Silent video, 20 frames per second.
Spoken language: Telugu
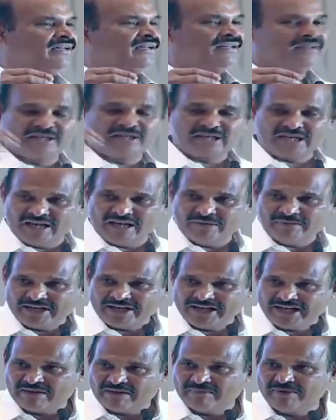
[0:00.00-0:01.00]
ఇక్కడే మన
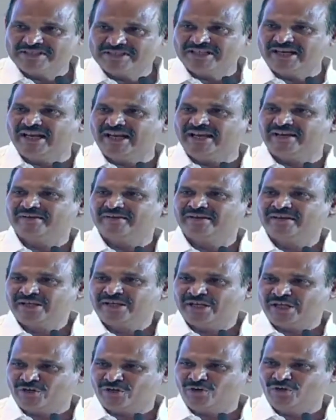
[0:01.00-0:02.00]
ఇళ్ల మధ్యనే
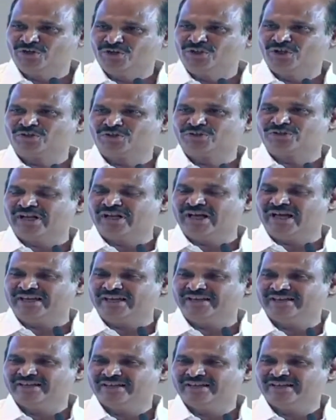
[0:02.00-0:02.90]
ఎరువులు దొరుకుతున్నాయి